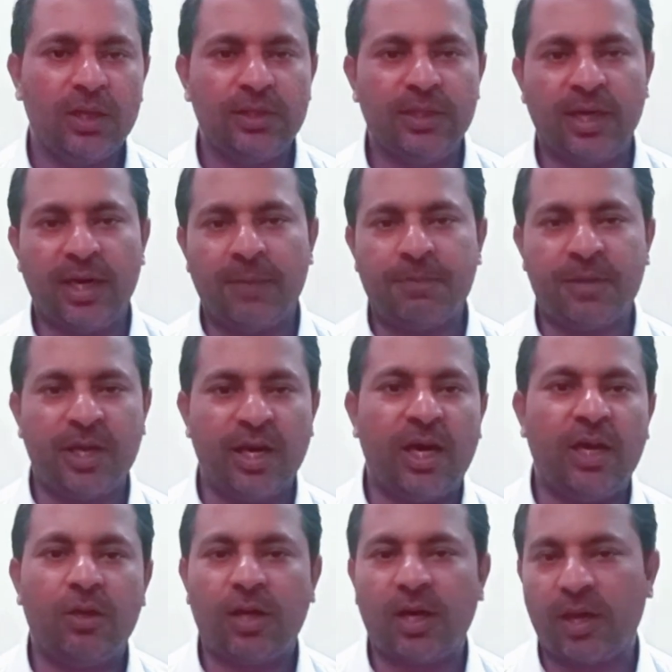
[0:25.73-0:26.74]
यार आप क्या
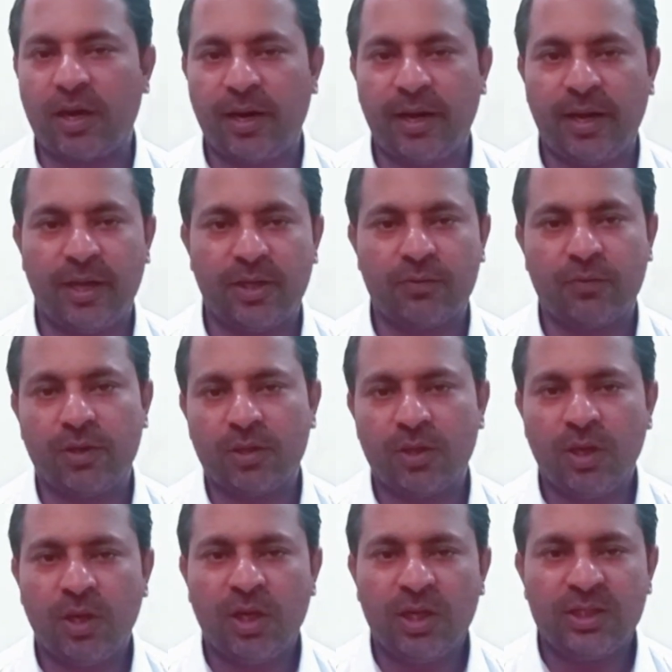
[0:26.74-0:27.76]
कर रहे हैं इस वक्त
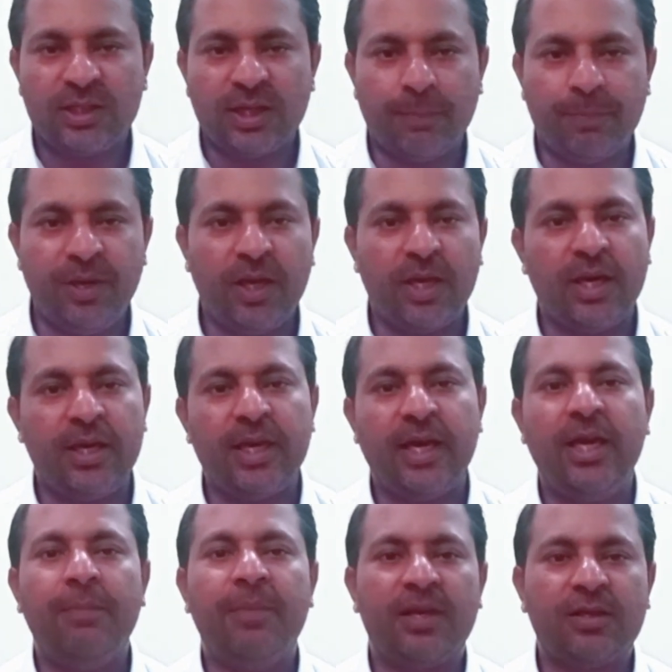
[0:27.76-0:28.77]
सभी के
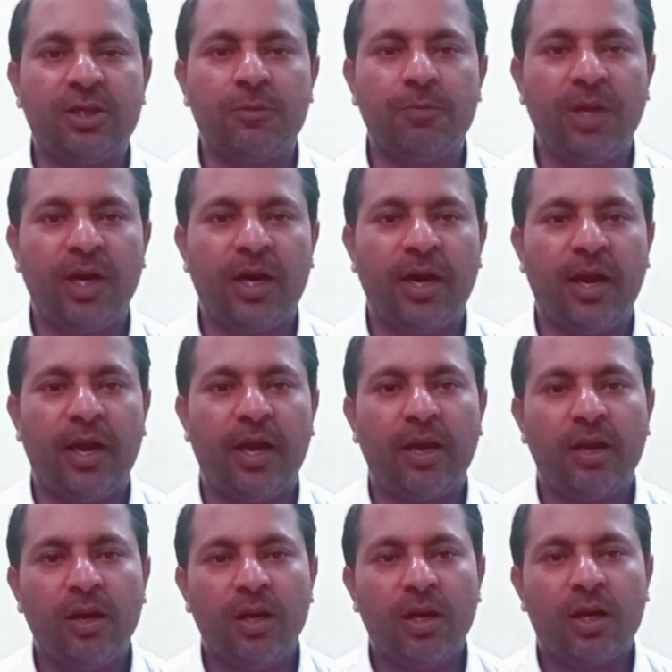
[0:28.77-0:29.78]
यही मैसेज मिल रहे हैं